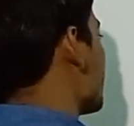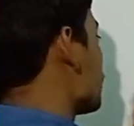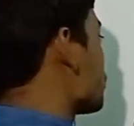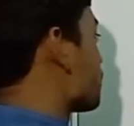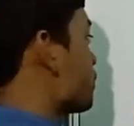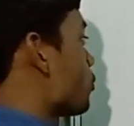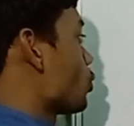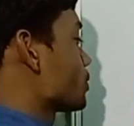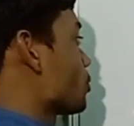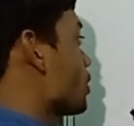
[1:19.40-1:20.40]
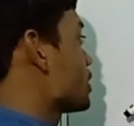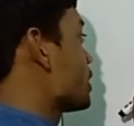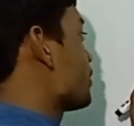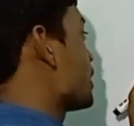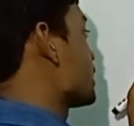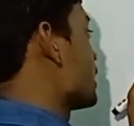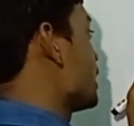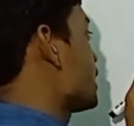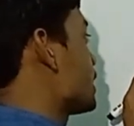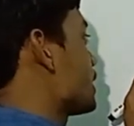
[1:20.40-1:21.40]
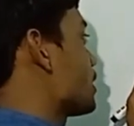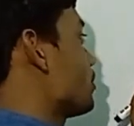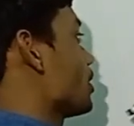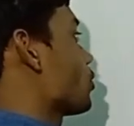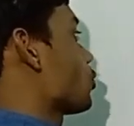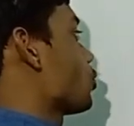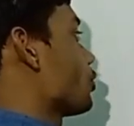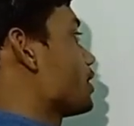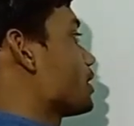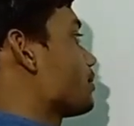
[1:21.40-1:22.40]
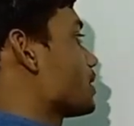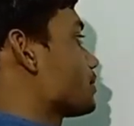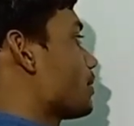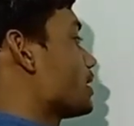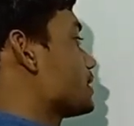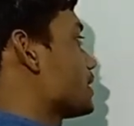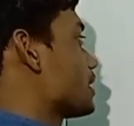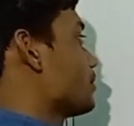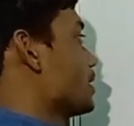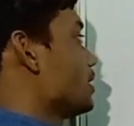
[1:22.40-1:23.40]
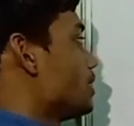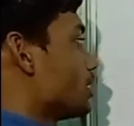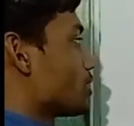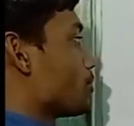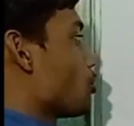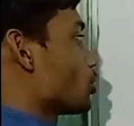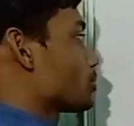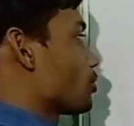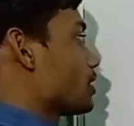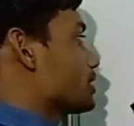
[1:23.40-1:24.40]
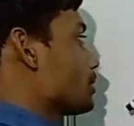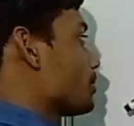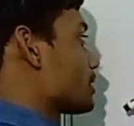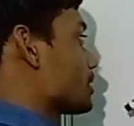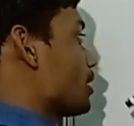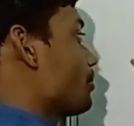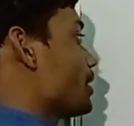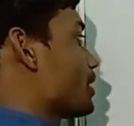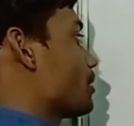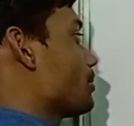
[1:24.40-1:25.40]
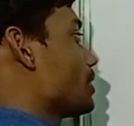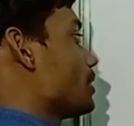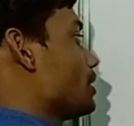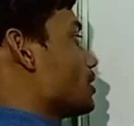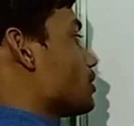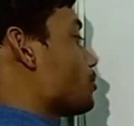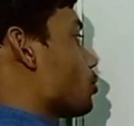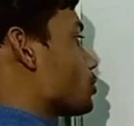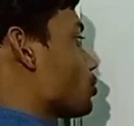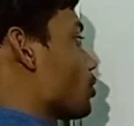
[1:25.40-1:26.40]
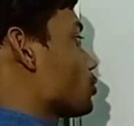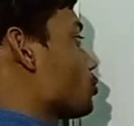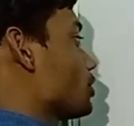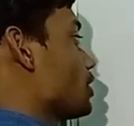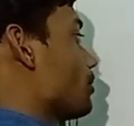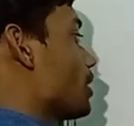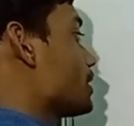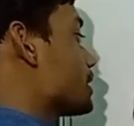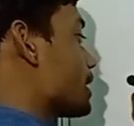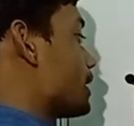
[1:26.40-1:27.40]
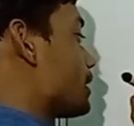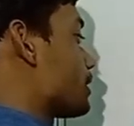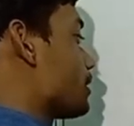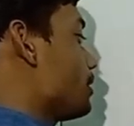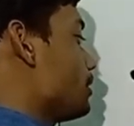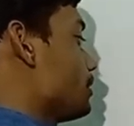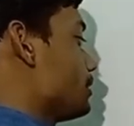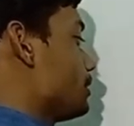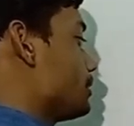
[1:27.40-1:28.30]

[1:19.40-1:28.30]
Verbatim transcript: देखिए जो फॉस्फोरस के पास एक एटम है क्लोरीन के पास पांच एटम है तो फॉस्फोरस के पास कम एटम है तो फॉस्फोरस हो गया हमारा सेंट्रल